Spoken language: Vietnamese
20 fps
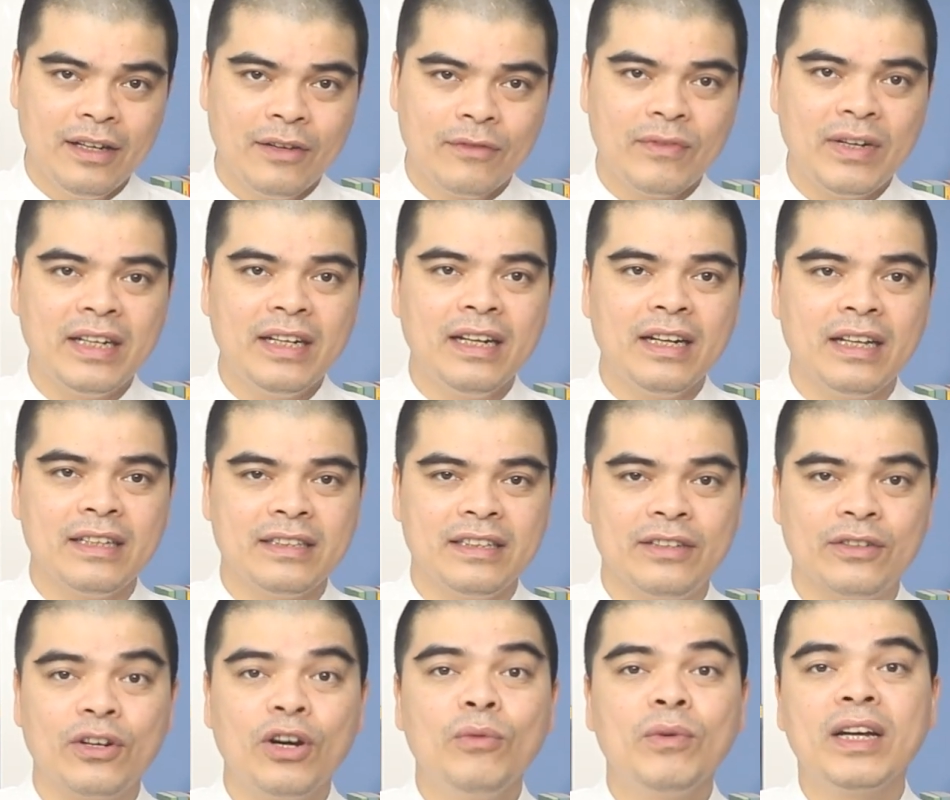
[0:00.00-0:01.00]
Vậy nên là
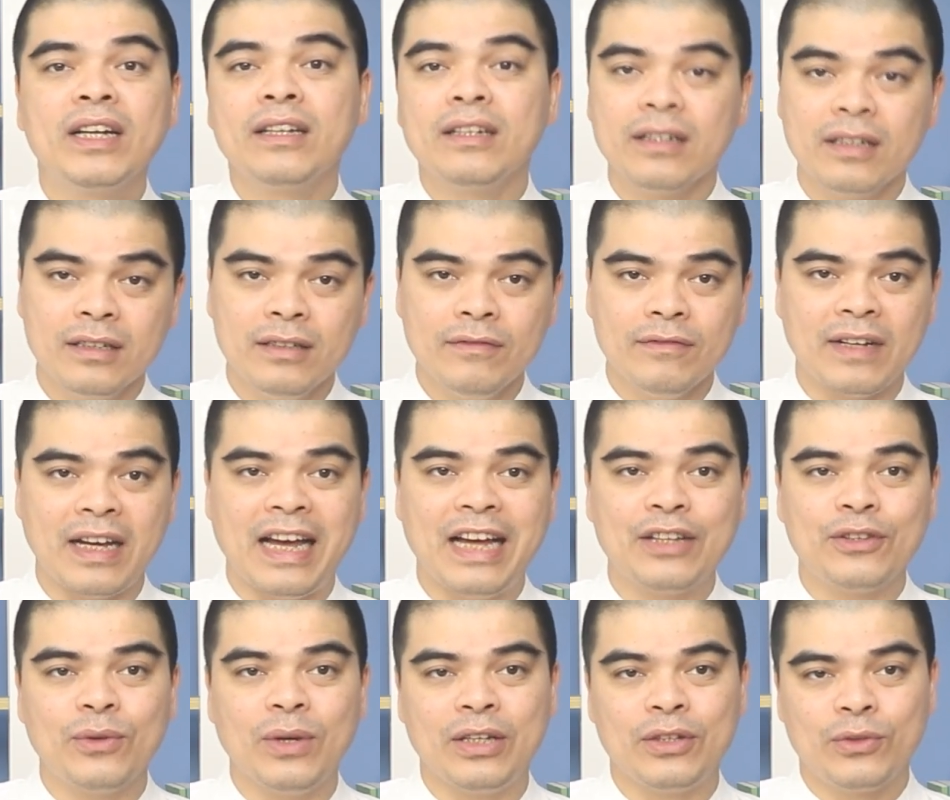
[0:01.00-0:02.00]
nó không gây kích ứng và
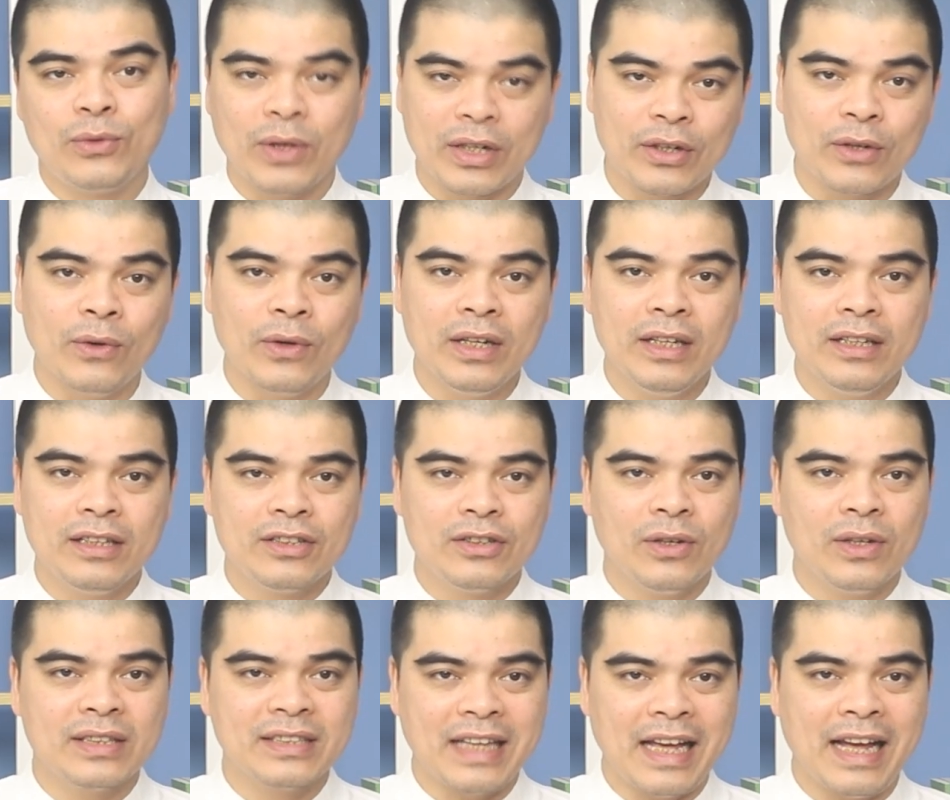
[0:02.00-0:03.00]
an toàn tuyệt đối
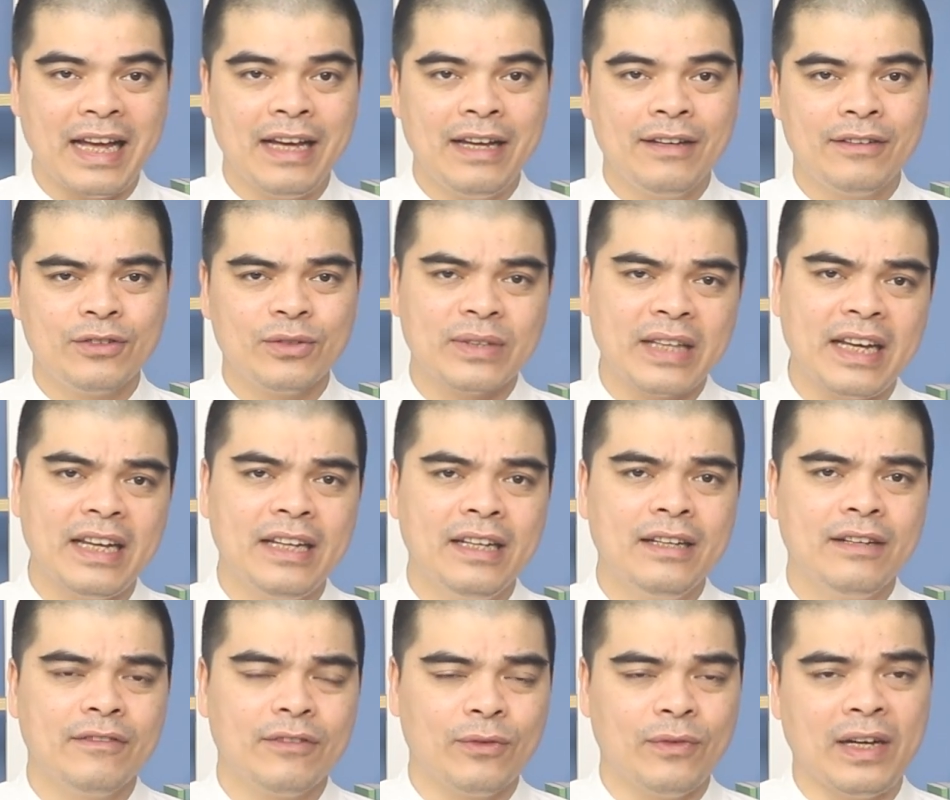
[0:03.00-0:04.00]
cho da, cho tay
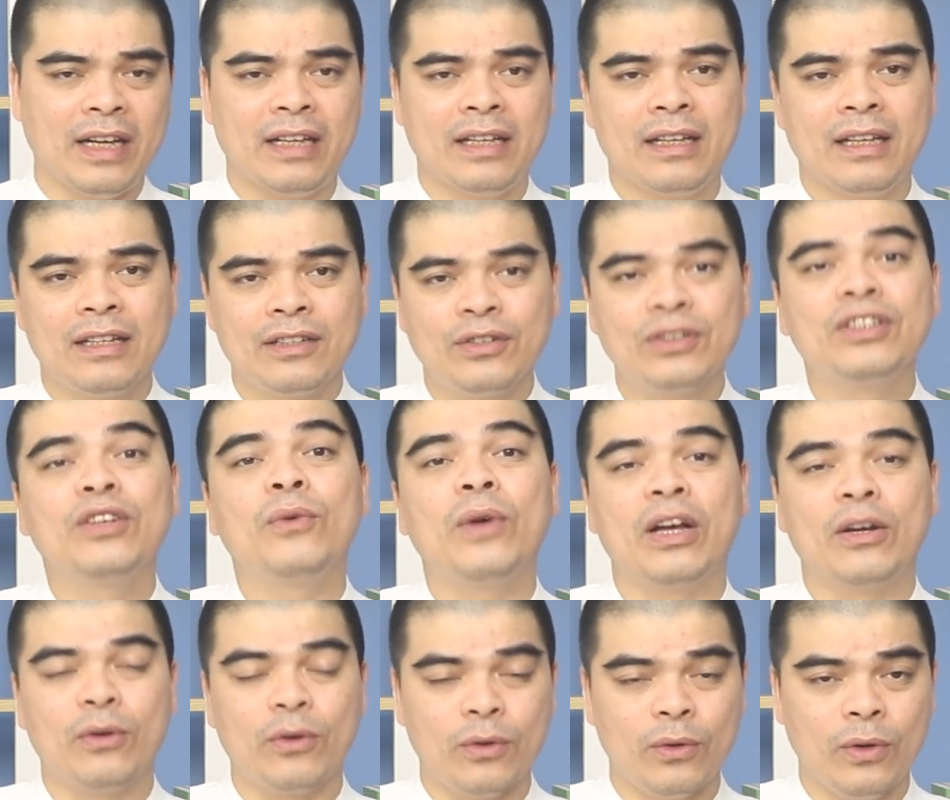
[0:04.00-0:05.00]
và cho sức
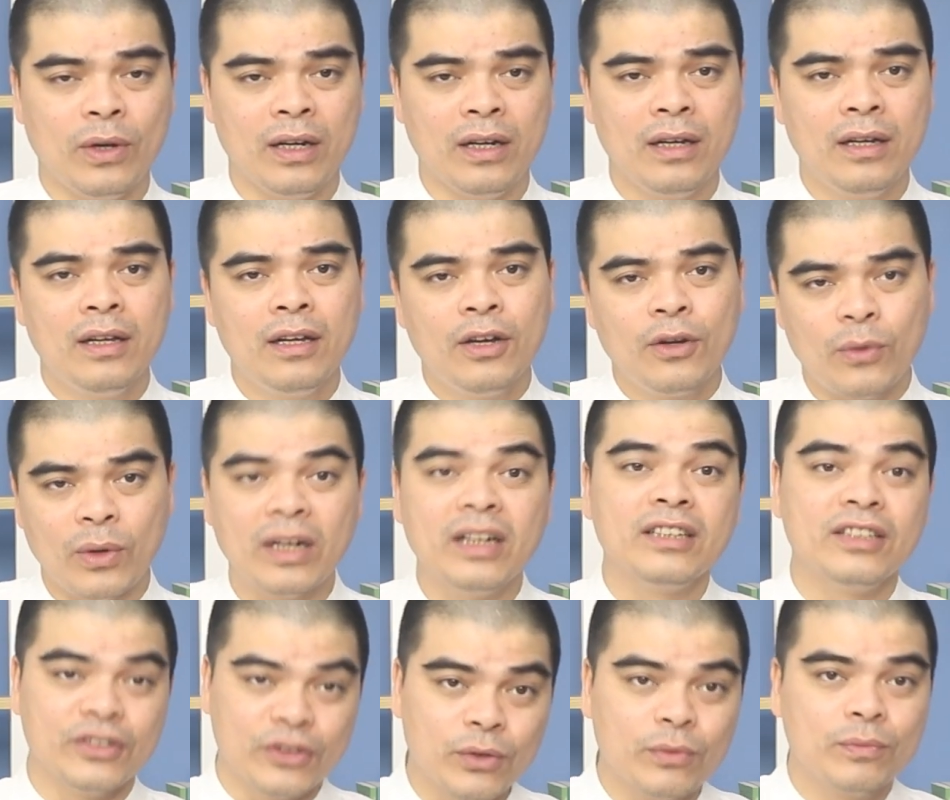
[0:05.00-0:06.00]
khỏe của
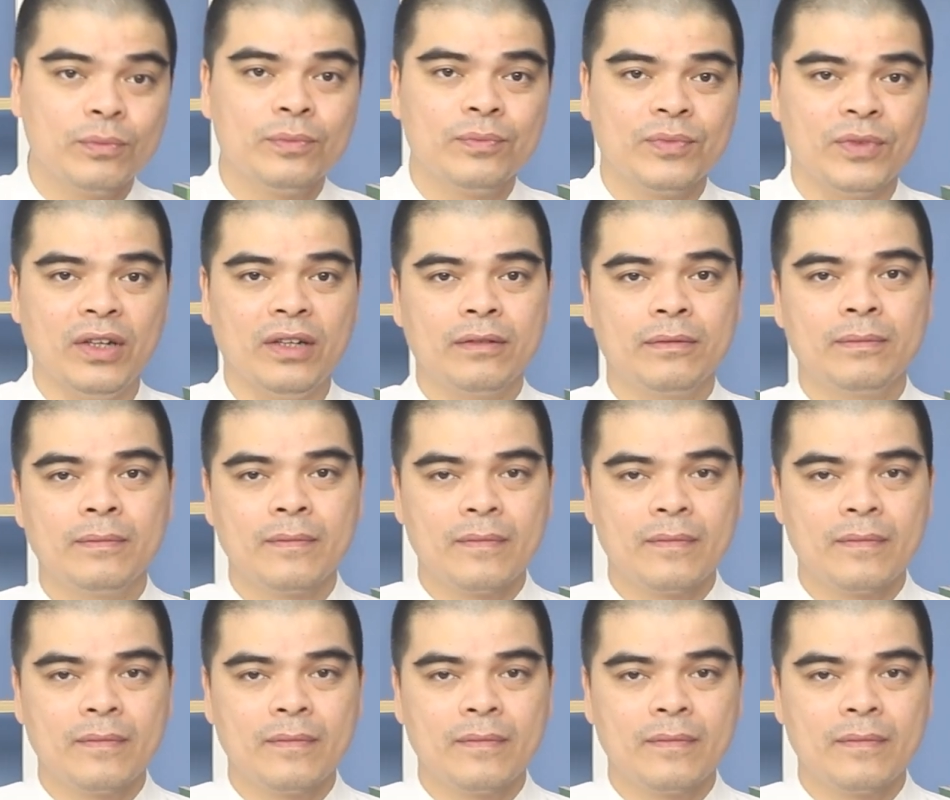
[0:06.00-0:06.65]
người sử dụng đó.